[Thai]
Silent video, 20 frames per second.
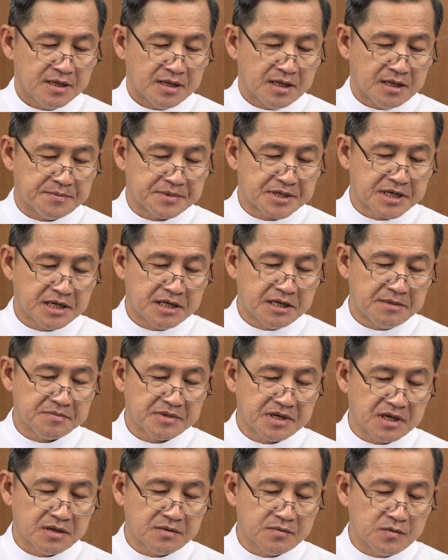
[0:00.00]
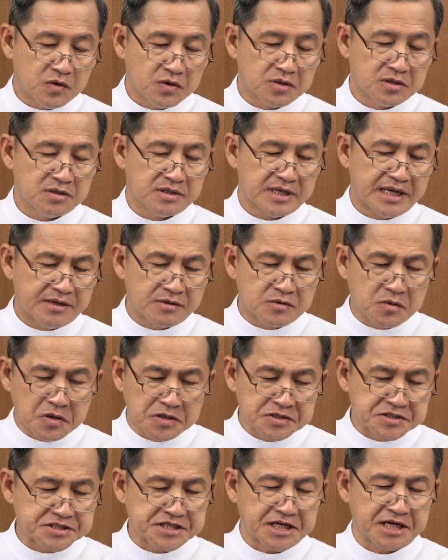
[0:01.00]
อับราฮัมกังวลและร้อ
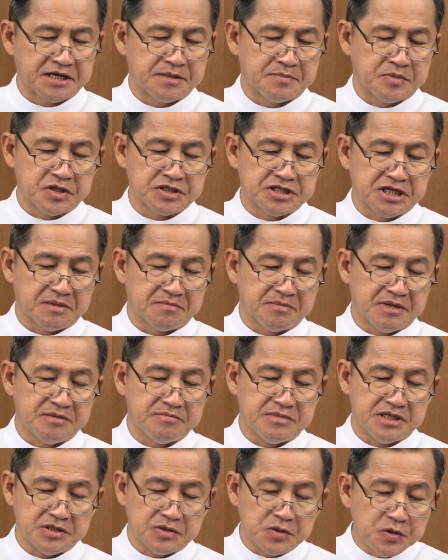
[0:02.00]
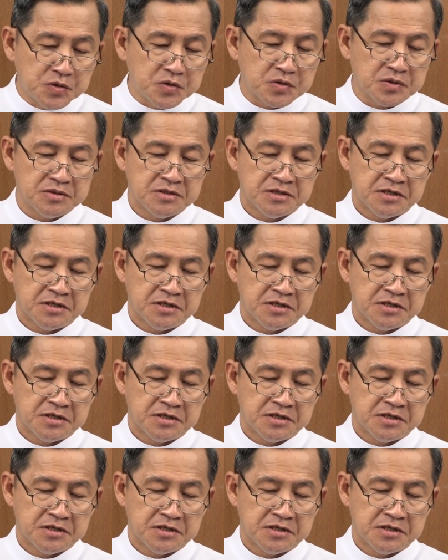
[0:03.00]
นใจเพราะยังไม่มีลูก